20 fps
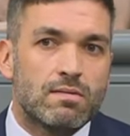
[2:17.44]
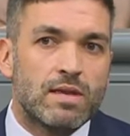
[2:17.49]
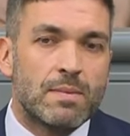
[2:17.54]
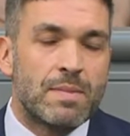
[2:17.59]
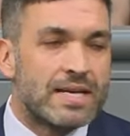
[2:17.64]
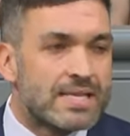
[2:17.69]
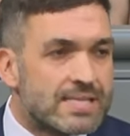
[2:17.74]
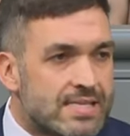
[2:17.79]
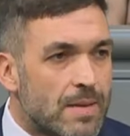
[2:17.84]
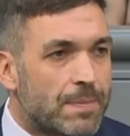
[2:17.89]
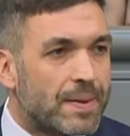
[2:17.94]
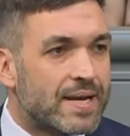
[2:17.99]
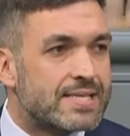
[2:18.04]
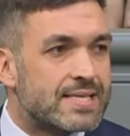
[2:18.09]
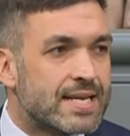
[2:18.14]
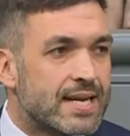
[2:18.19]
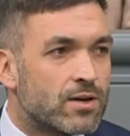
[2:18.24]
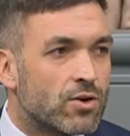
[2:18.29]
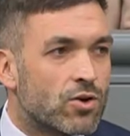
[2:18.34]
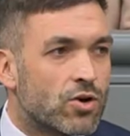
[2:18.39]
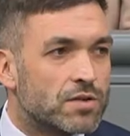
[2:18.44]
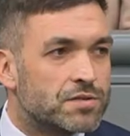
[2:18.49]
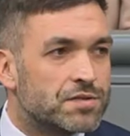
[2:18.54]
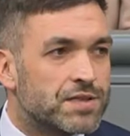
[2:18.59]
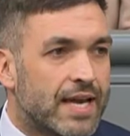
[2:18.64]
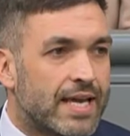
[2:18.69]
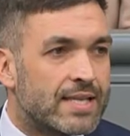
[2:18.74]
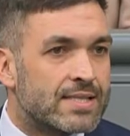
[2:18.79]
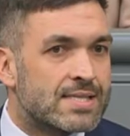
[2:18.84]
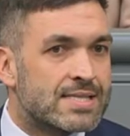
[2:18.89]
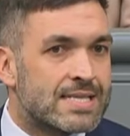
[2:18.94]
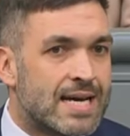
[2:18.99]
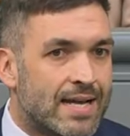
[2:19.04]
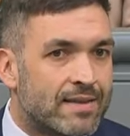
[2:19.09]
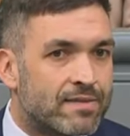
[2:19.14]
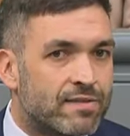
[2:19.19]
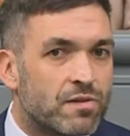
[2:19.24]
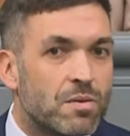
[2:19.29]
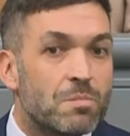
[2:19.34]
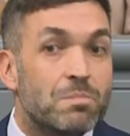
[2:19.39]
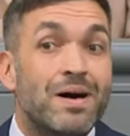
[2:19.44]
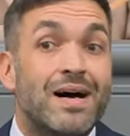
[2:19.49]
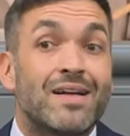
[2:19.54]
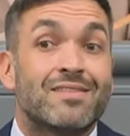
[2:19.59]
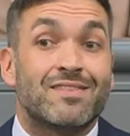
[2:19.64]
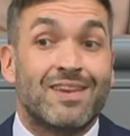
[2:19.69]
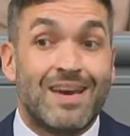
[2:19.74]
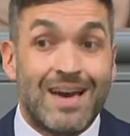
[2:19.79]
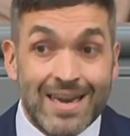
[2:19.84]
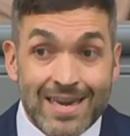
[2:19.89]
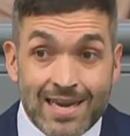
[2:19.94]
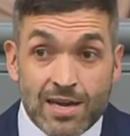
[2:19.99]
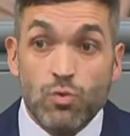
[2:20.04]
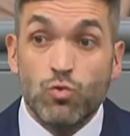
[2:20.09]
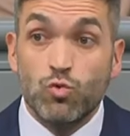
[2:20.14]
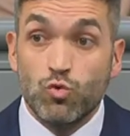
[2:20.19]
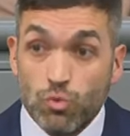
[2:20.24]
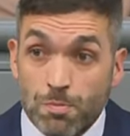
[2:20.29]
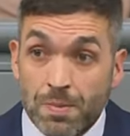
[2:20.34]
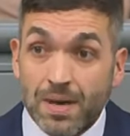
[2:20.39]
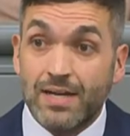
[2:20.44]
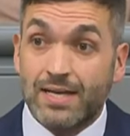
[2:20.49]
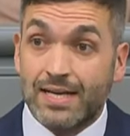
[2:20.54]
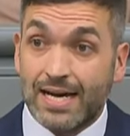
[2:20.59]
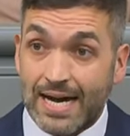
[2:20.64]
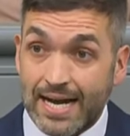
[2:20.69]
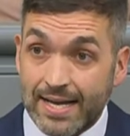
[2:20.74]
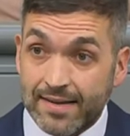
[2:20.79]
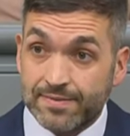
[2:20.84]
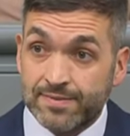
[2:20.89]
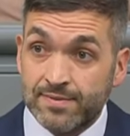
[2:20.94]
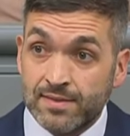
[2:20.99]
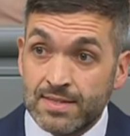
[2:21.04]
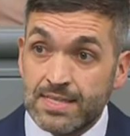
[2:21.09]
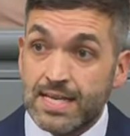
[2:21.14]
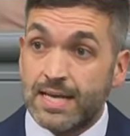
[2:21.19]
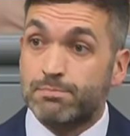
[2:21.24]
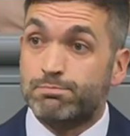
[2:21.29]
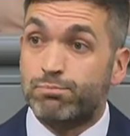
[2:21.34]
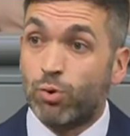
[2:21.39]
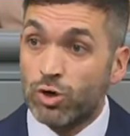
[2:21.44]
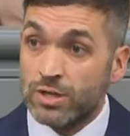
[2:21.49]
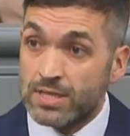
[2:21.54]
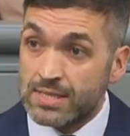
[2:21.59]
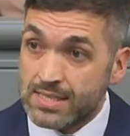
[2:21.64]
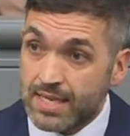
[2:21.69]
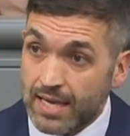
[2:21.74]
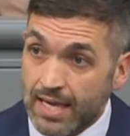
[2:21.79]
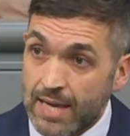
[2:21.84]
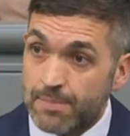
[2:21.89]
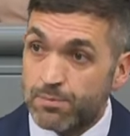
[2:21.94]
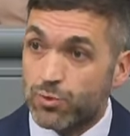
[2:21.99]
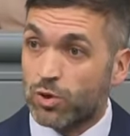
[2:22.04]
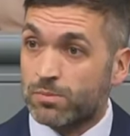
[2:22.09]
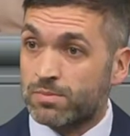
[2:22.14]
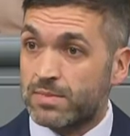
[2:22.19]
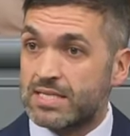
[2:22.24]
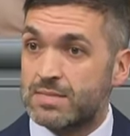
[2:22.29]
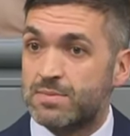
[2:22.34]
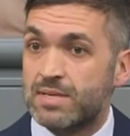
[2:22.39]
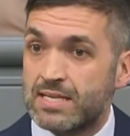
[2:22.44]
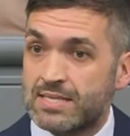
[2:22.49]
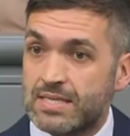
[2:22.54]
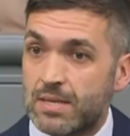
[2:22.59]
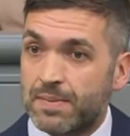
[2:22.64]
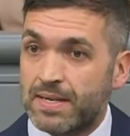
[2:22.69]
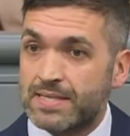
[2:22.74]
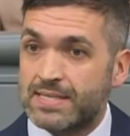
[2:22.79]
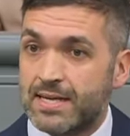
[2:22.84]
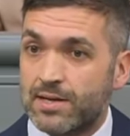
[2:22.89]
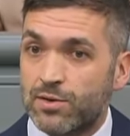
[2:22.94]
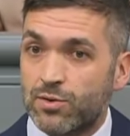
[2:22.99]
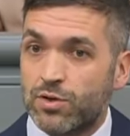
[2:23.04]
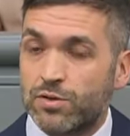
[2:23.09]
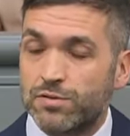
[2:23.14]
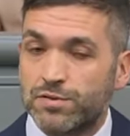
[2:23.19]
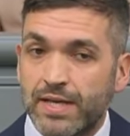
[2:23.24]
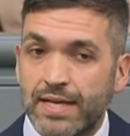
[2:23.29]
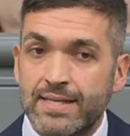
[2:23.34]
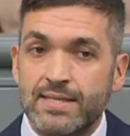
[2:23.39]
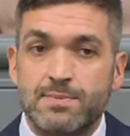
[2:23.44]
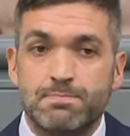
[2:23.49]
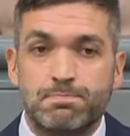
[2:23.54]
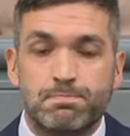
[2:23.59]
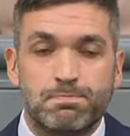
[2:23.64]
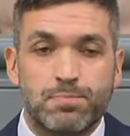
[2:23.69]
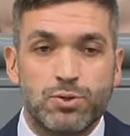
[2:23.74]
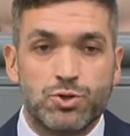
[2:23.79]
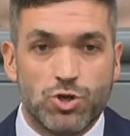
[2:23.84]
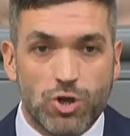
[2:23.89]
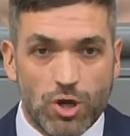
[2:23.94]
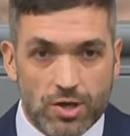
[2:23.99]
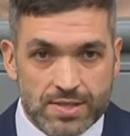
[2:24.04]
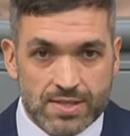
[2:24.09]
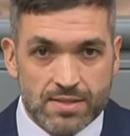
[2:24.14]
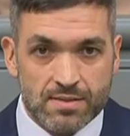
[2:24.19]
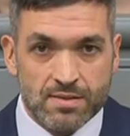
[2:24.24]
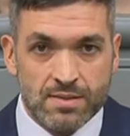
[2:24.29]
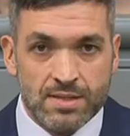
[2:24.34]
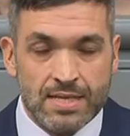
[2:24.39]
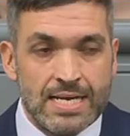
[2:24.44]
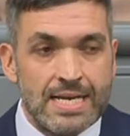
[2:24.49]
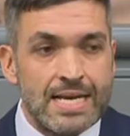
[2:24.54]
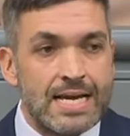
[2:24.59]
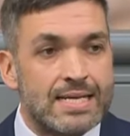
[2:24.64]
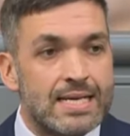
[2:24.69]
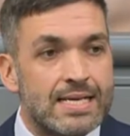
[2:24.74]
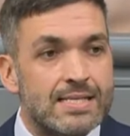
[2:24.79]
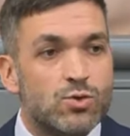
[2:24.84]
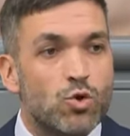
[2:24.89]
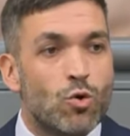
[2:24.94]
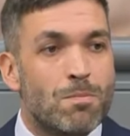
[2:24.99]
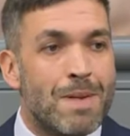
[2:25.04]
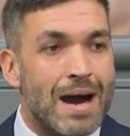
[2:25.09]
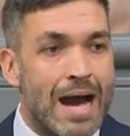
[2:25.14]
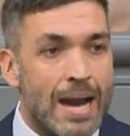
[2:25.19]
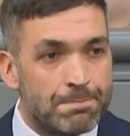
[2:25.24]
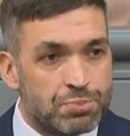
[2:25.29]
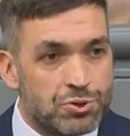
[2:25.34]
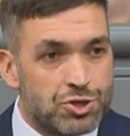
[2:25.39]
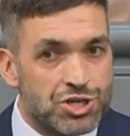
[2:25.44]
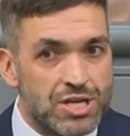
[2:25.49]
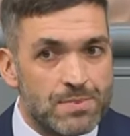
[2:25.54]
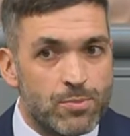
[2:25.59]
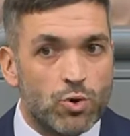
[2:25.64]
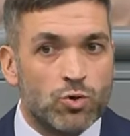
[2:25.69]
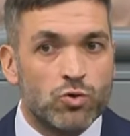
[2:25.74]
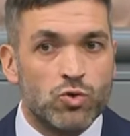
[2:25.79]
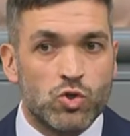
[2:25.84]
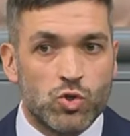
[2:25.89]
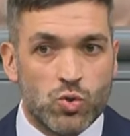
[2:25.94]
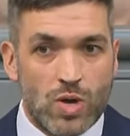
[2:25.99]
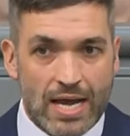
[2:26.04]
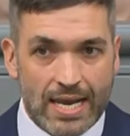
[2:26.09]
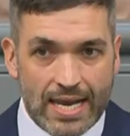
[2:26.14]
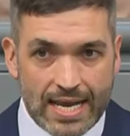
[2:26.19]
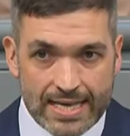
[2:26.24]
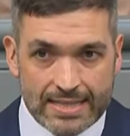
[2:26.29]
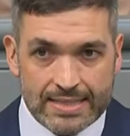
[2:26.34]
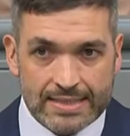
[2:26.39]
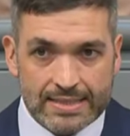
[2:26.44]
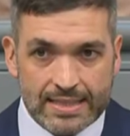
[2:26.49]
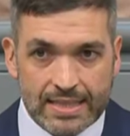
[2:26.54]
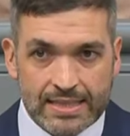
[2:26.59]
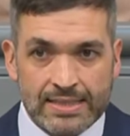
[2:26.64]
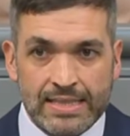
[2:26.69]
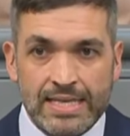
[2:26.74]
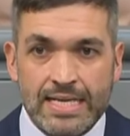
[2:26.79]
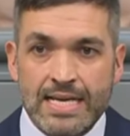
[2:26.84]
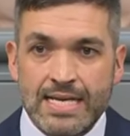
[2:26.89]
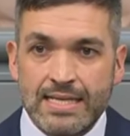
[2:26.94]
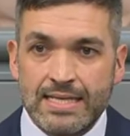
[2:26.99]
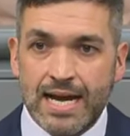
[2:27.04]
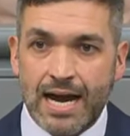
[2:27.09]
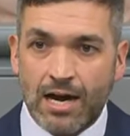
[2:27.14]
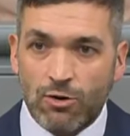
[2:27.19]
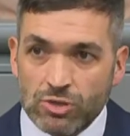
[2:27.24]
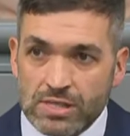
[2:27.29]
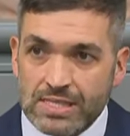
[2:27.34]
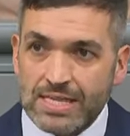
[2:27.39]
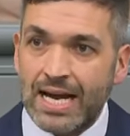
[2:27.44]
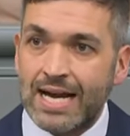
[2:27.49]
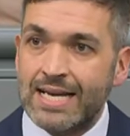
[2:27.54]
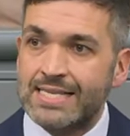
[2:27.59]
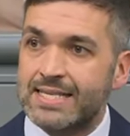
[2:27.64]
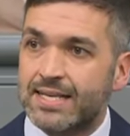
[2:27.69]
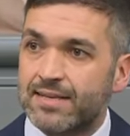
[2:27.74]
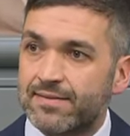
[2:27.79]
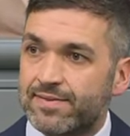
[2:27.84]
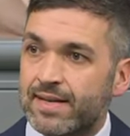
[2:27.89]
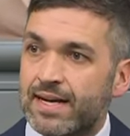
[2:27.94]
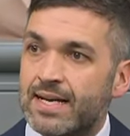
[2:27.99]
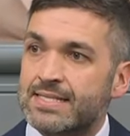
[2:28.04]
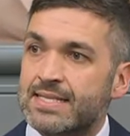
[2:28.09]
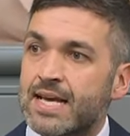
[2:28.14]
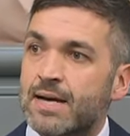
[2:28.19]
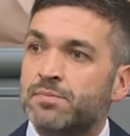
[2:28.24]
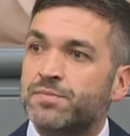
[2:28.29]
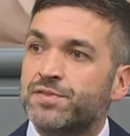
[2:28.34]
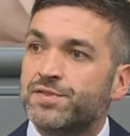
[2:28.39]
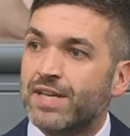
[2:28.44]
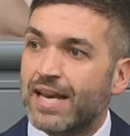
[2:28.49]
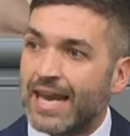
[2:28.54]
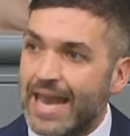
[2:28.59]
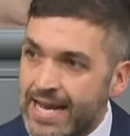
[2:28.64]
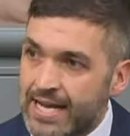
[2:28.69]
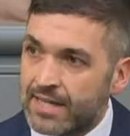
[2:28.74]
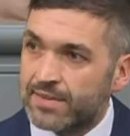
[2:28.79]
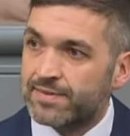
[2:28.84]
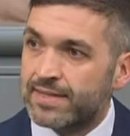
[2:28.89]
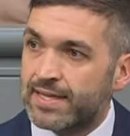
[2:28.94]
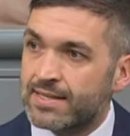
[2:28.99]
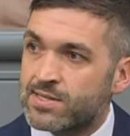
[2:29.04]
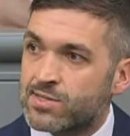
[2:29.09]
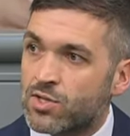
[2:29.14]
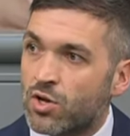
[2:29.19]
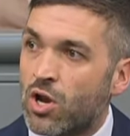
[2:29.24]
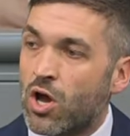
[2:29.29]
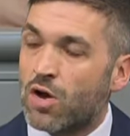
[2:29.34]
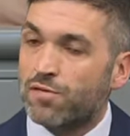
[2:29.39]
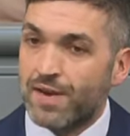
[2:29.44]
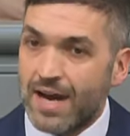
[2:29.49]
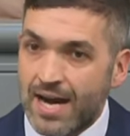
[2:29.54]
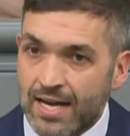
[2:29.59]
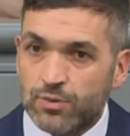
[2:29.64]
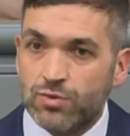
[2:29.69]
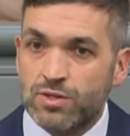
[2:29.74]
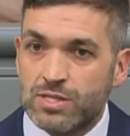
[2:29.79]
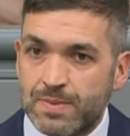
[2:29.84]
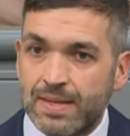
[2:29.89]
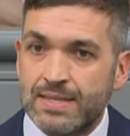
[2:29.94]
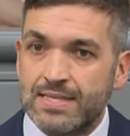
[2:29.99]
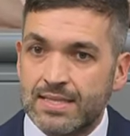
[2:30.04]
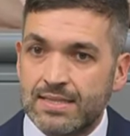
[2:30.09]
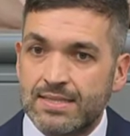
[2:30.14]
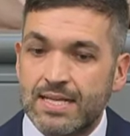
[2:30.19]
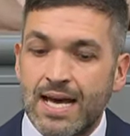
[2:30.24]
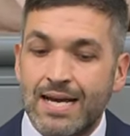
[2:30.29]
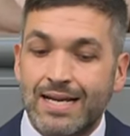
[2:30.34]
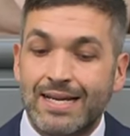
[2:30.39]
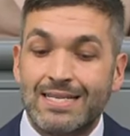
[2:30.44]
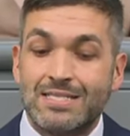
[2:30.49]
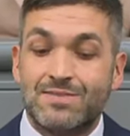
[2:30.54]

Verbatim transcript: Die Ministerpräsidentenkonferenz hat parteiübergreifend, ein buntes Gremium, diese Ministerpräsidentenkonferenz, beschlossen, dass um Abschiebungen zu erleichtern, der Ausreisegewahrsam verlängert werden soll auf 28 Tage.